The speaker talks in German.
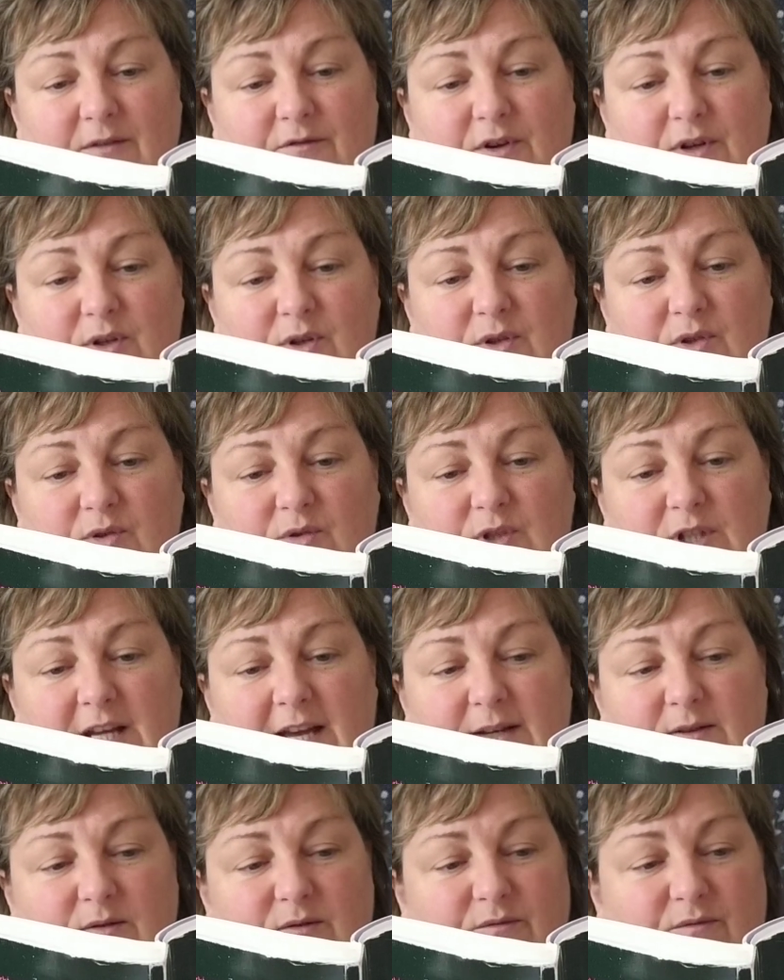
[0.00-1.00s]
von
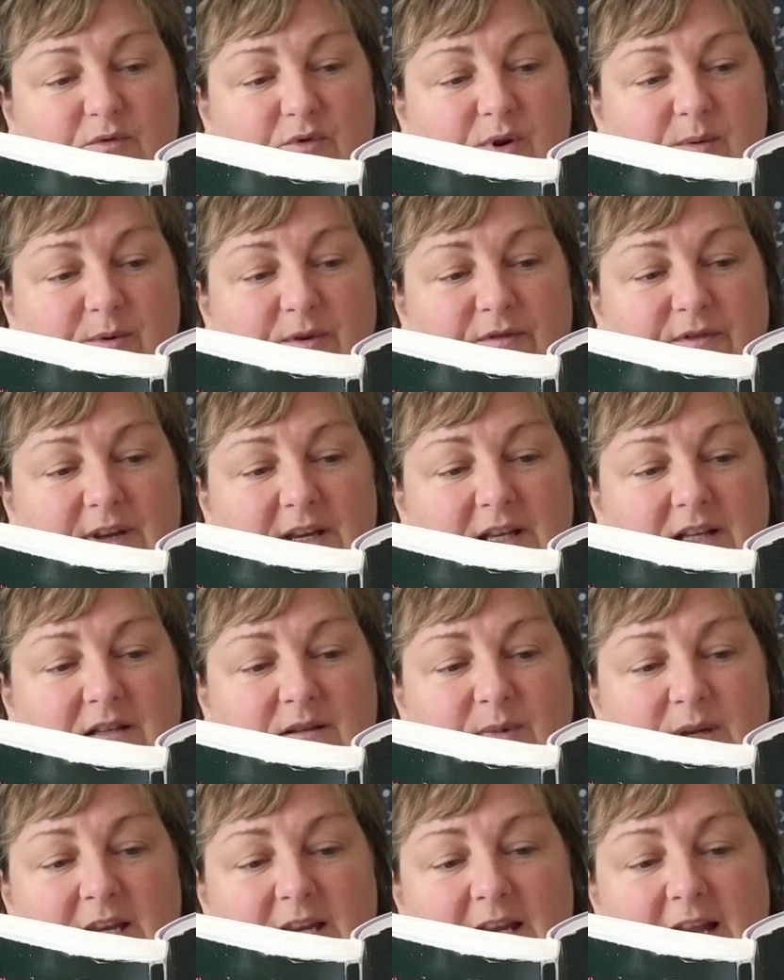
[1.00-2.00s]
Gesundheit und Wohlbefinden
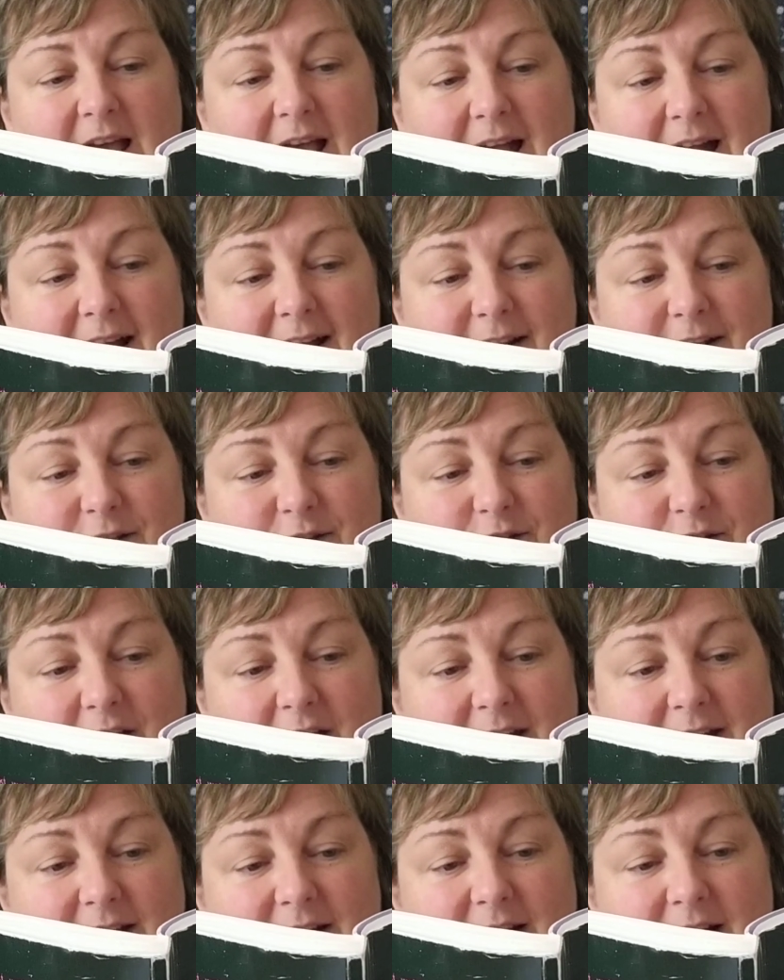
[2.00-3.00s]
mit den
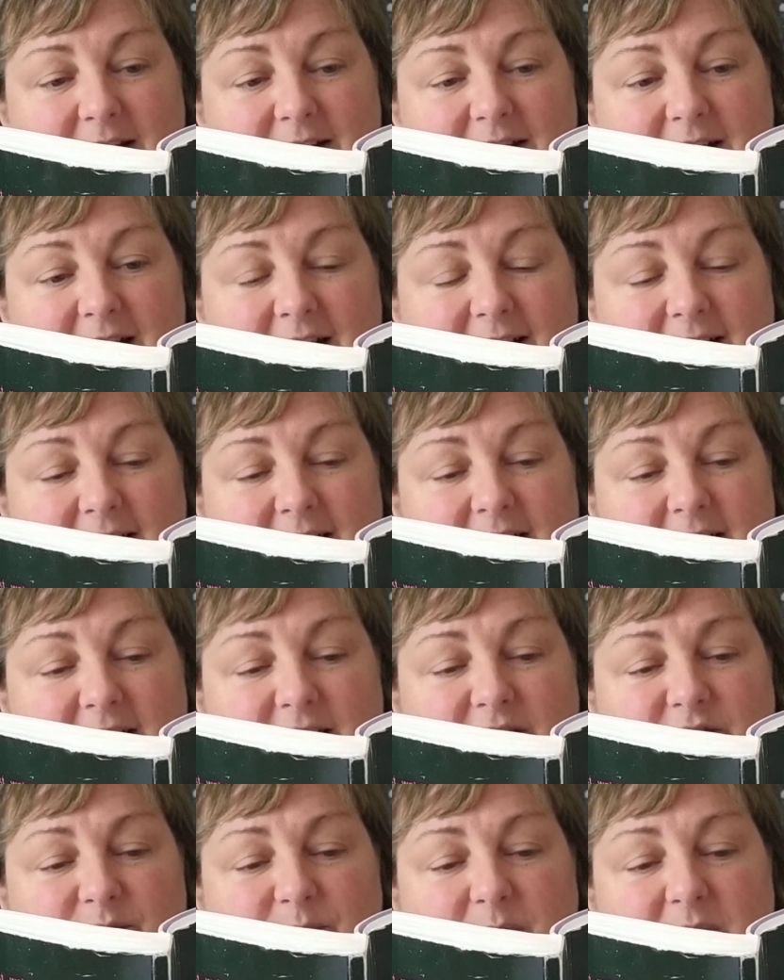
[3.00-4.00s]
Heilsteinen als
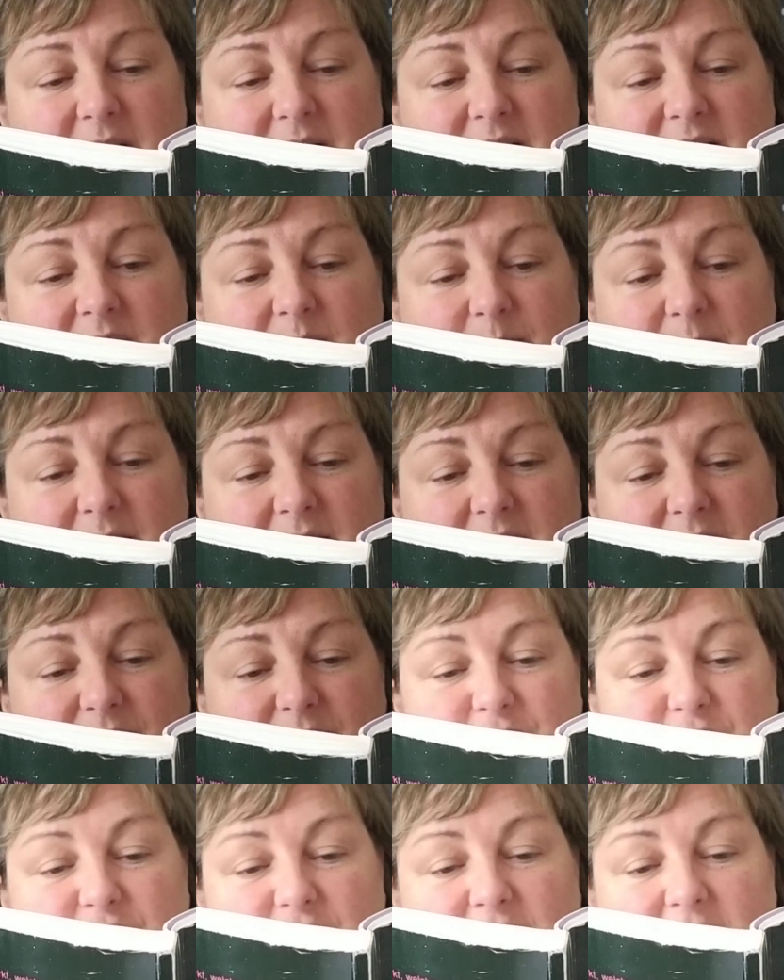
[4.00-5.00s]
Alternativmedizin besser
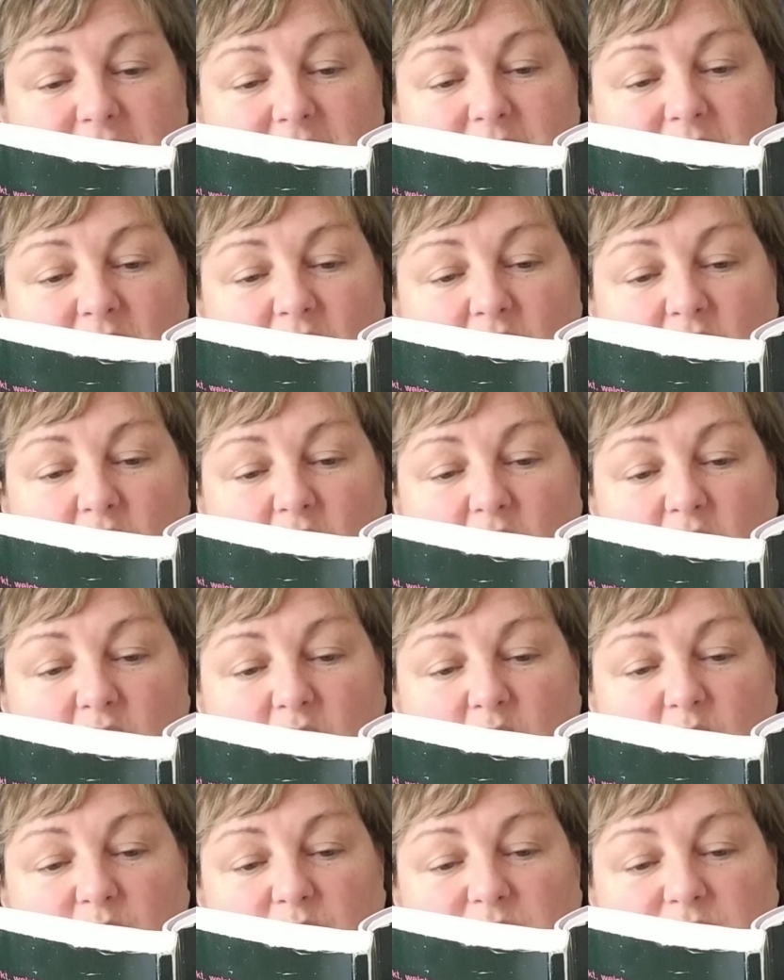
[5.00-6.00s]
verstehen
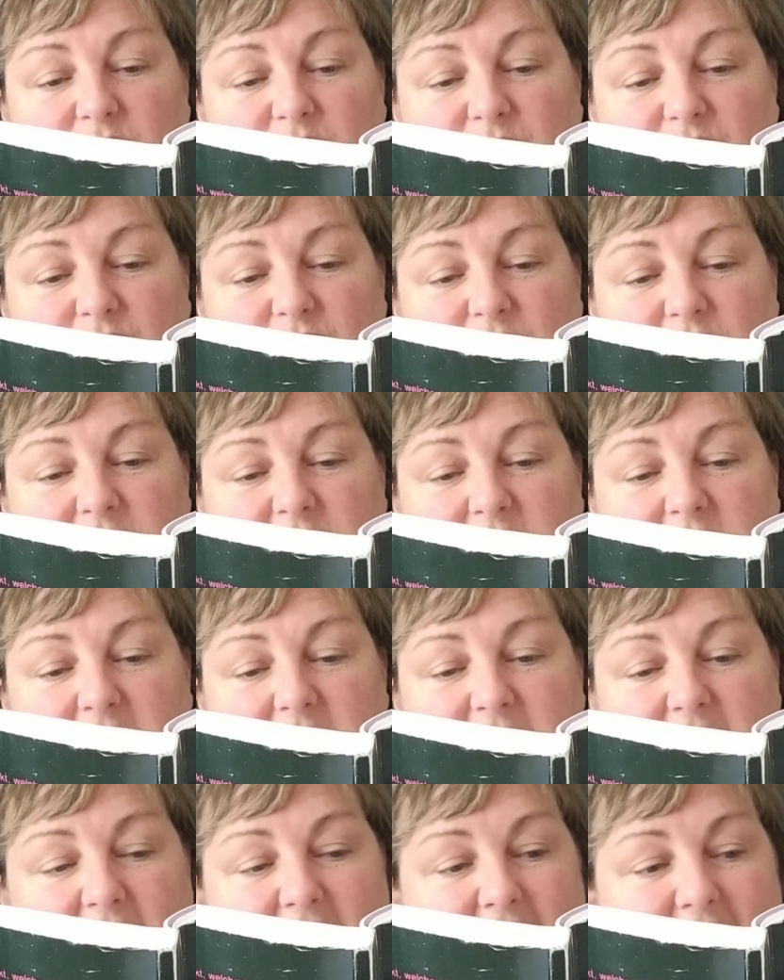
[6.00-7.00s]
und für Sie
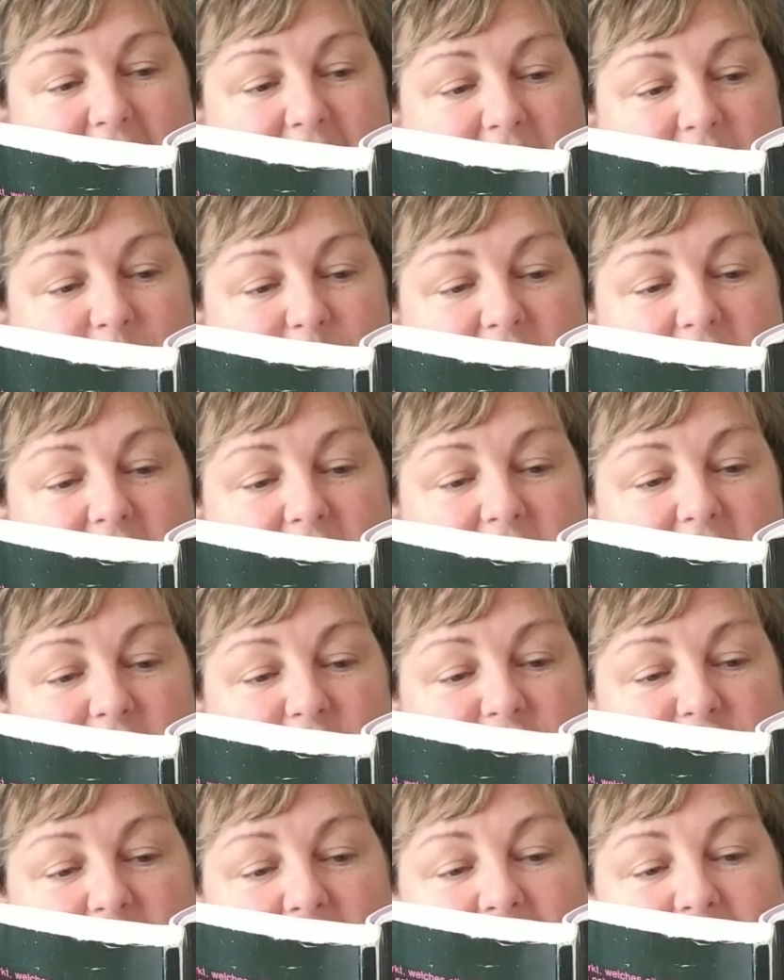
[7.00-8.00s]
das Heilen mit
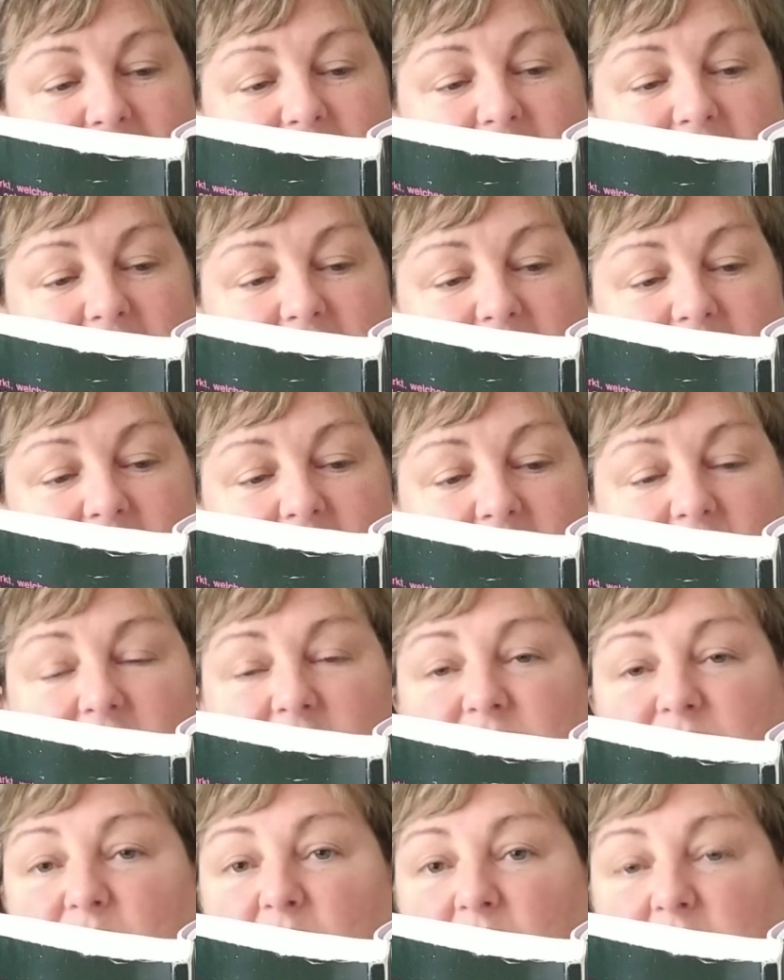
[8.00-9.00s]
Edelsteinen nicht
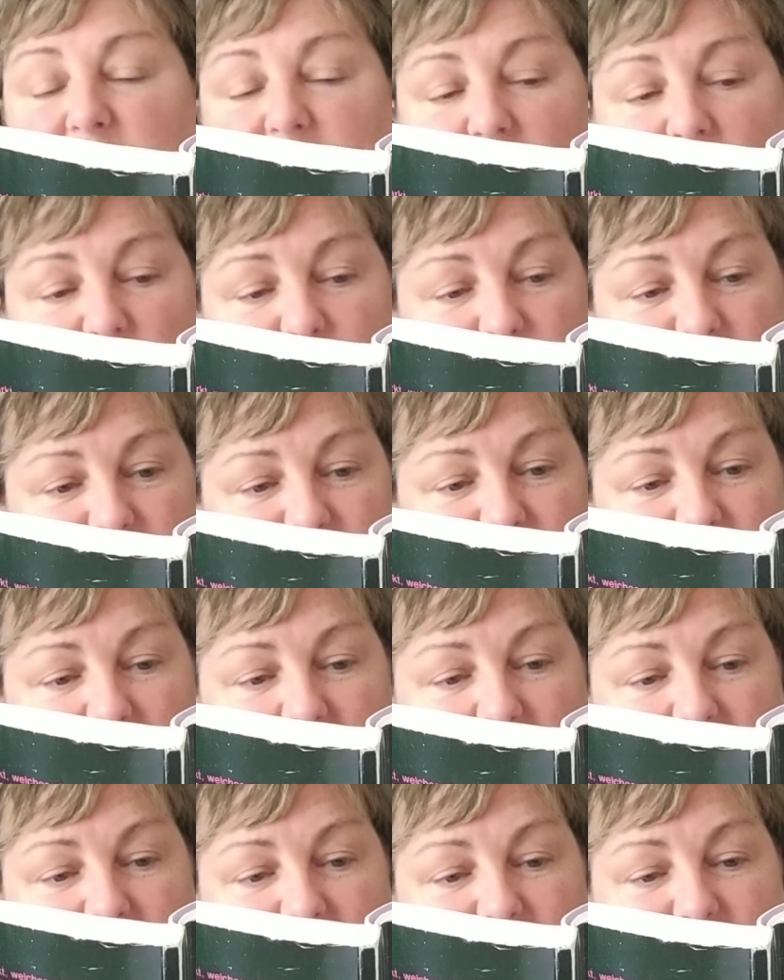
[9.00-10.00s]
zur
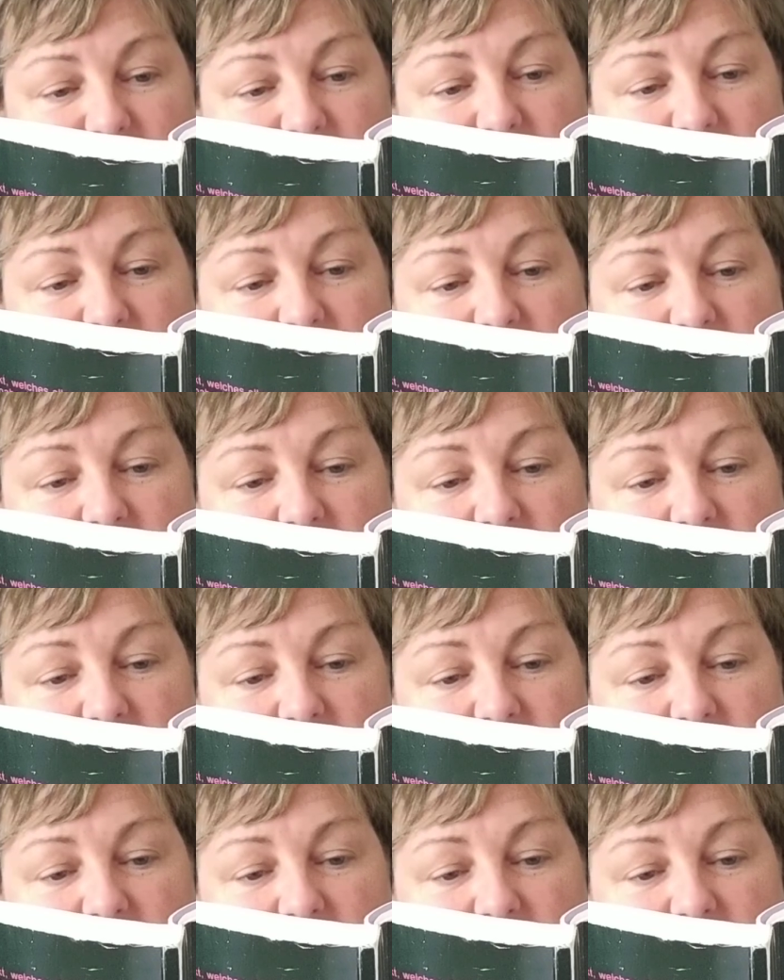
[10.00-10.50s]
Glaubensfrage wird,